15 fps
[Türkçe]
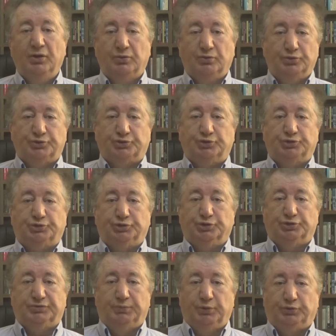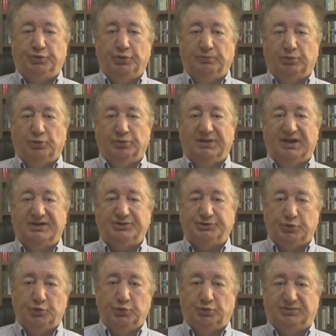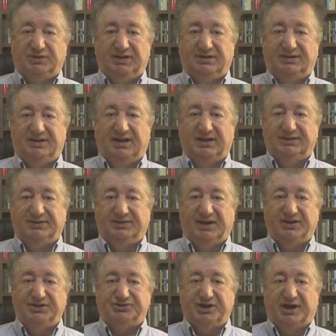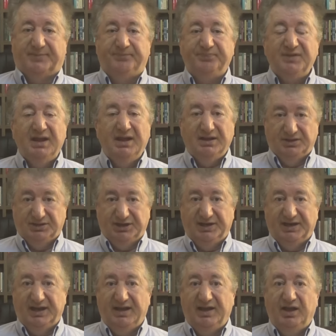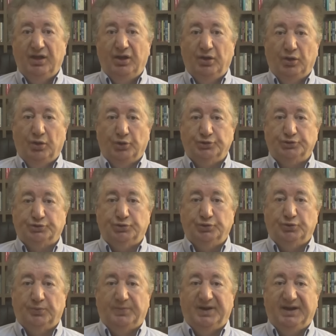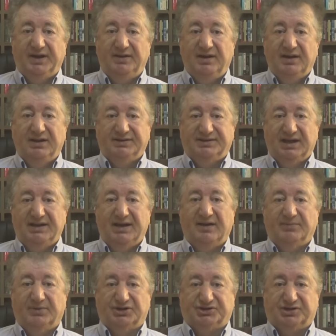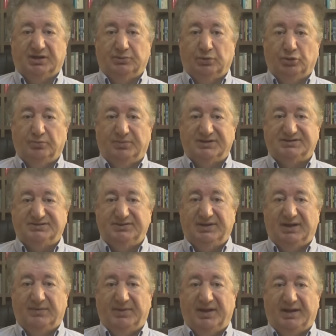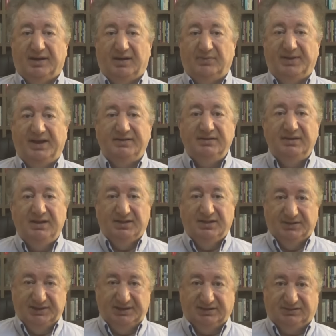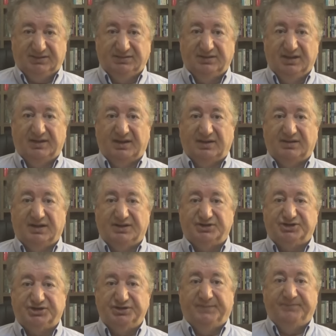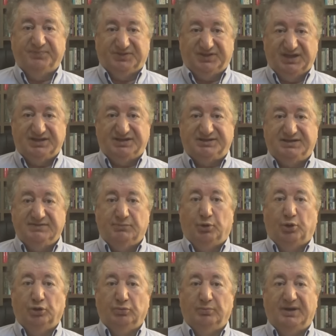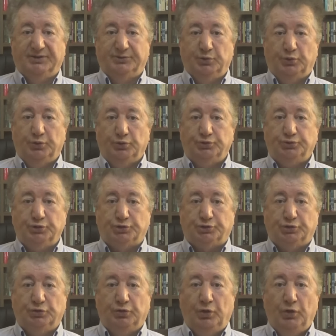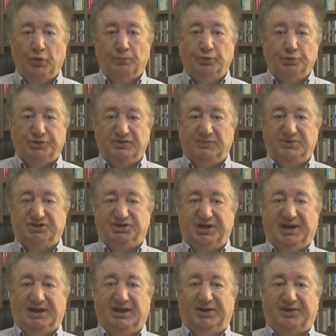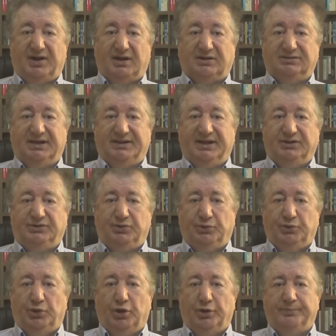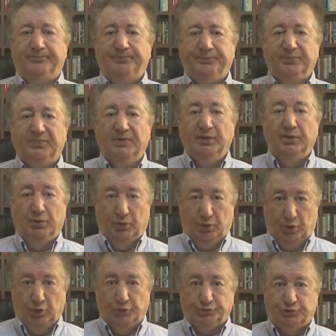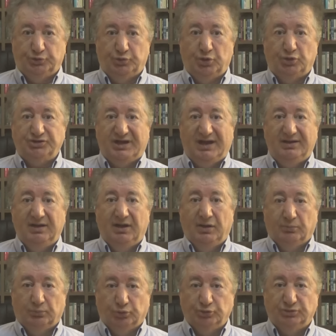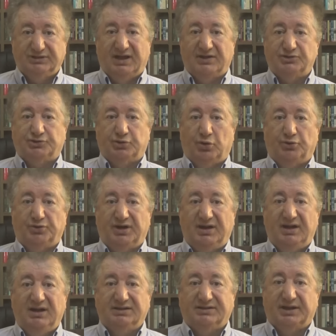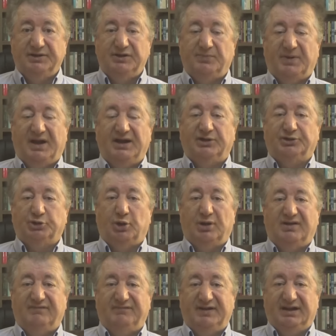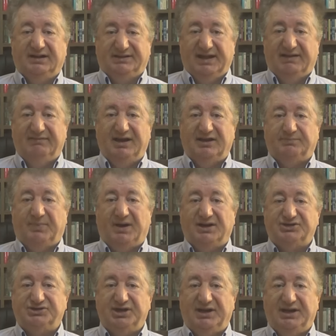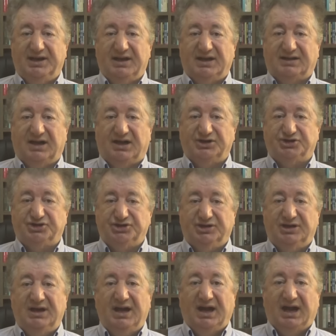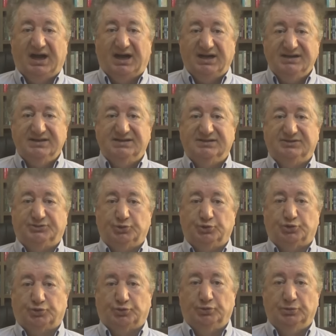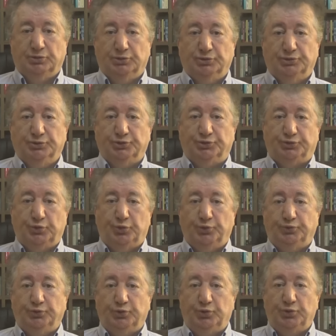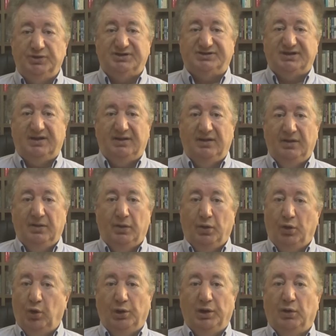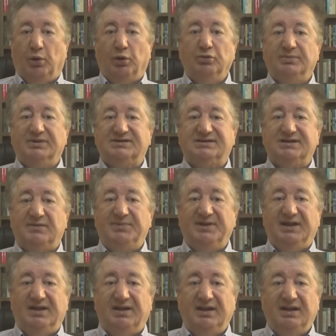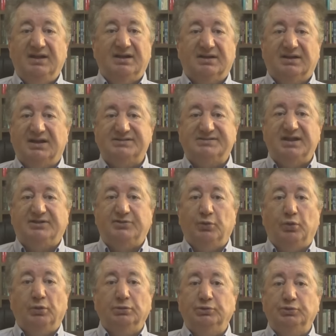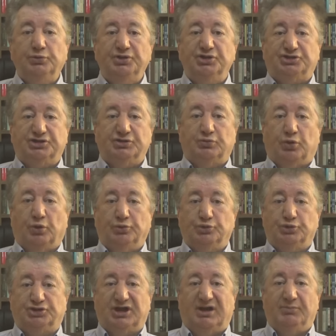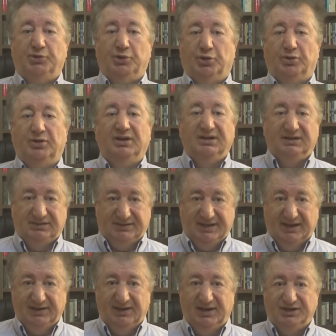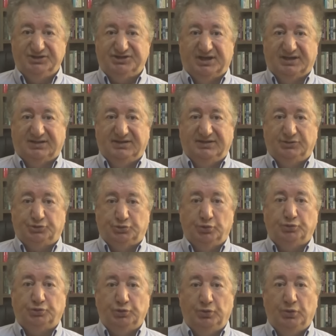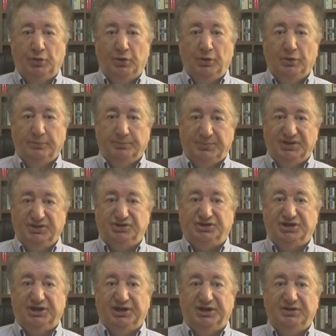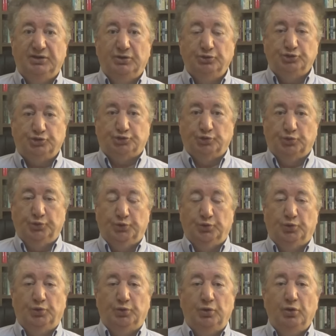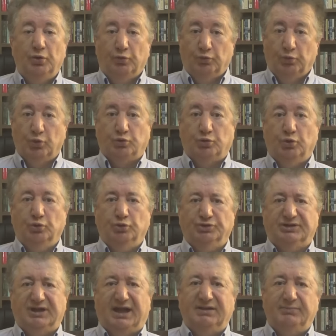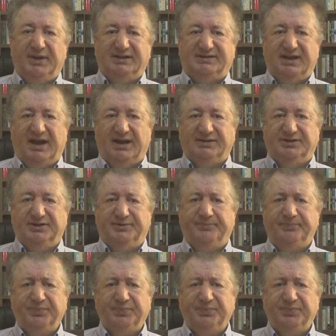Kuşkusuz bütün bunlar soyut iddiadır ancak. Yine Özgür Bey'in genel başkan olmasıyla beraber iktidara karşı teslim olma görüntüsü bu gibi şeyleri akla getiriyor. Özgür Özel bundan sonra Tayyip Erdoğan ve Devlet Bahçeli'ye karşı aynı suskunluğunu sürdürür ise öyle olmasa bile kaseti olduğu için konuşamıyor denilecektir. Çünkü bir şeyin şuyu vukuundan beterdir.